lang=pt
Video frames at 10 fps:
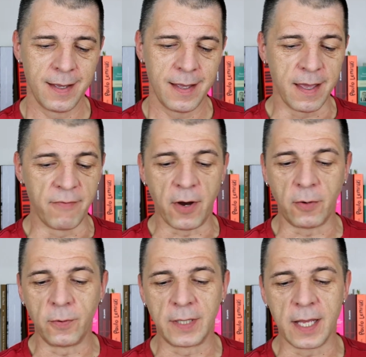
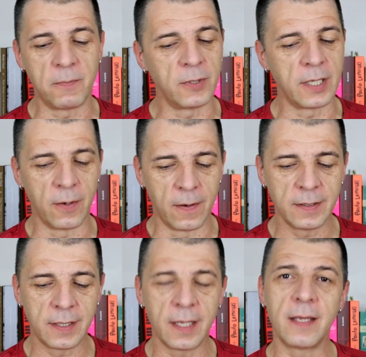Evoco o tempo de
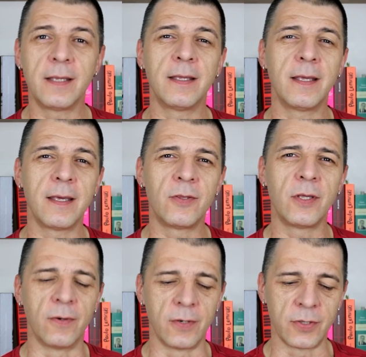ontem e
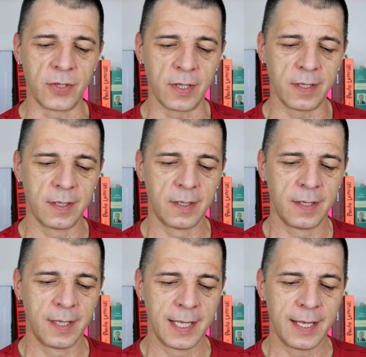de hoje.
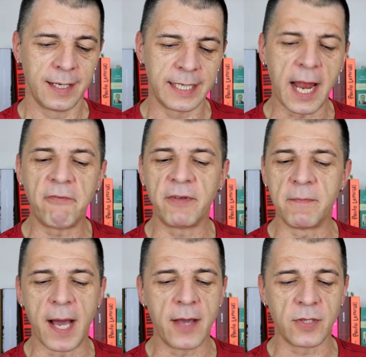Gravo
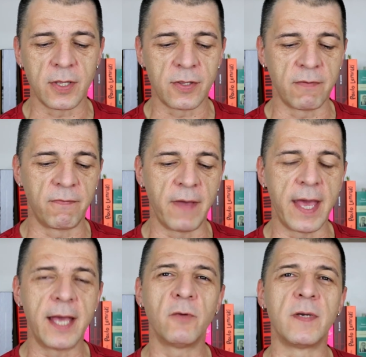imagens de
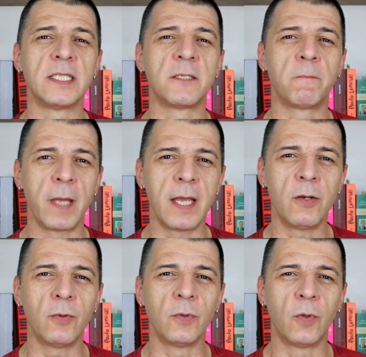fé no
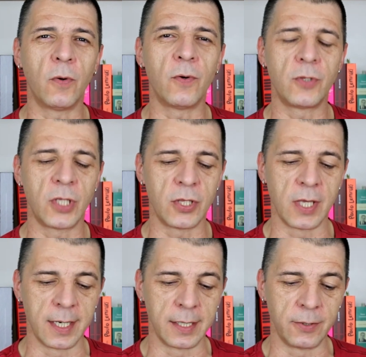espelho do
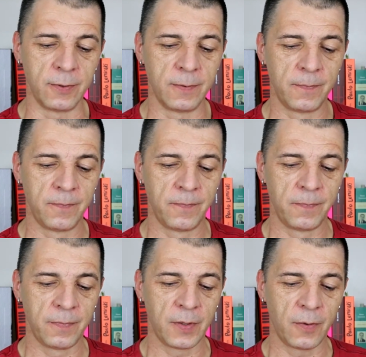cotidiano.
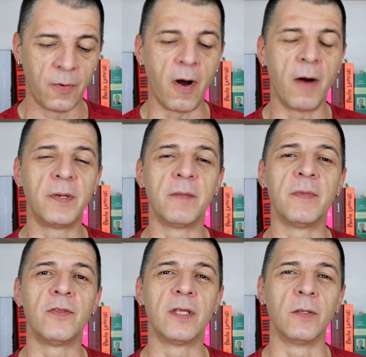
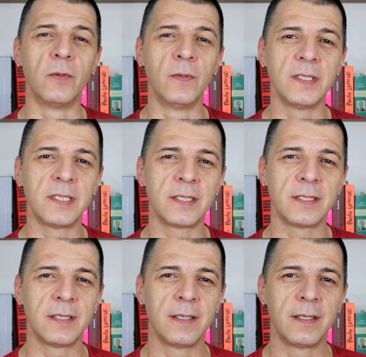Cobre-me de
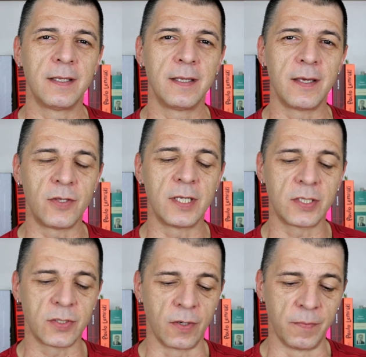luz e de
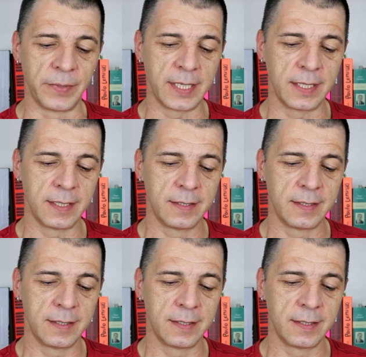sombra.